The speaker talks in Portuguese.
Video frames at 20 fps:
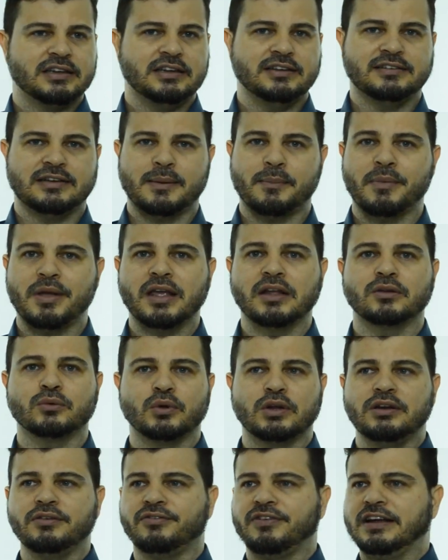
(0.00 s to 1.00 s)

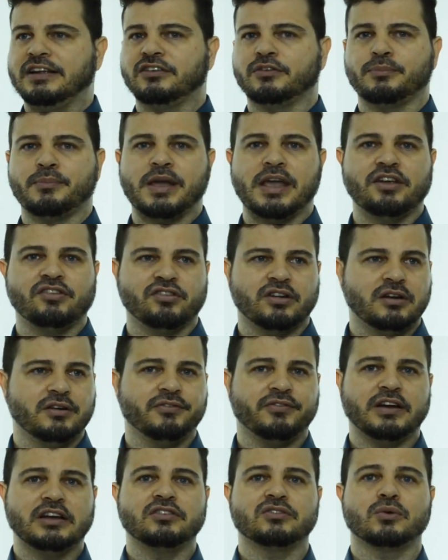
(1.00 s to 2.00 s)
alisamento, ele faz mecha,
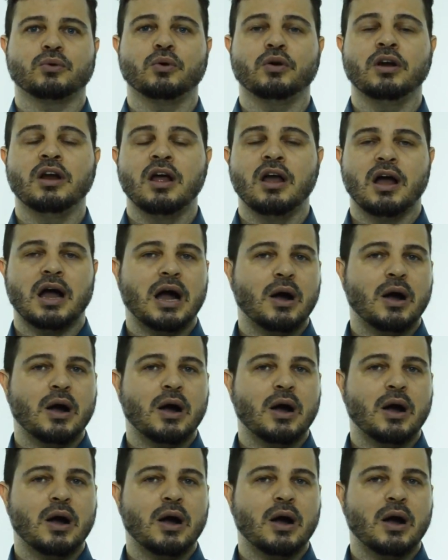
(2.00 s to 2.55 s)
ele faz cor,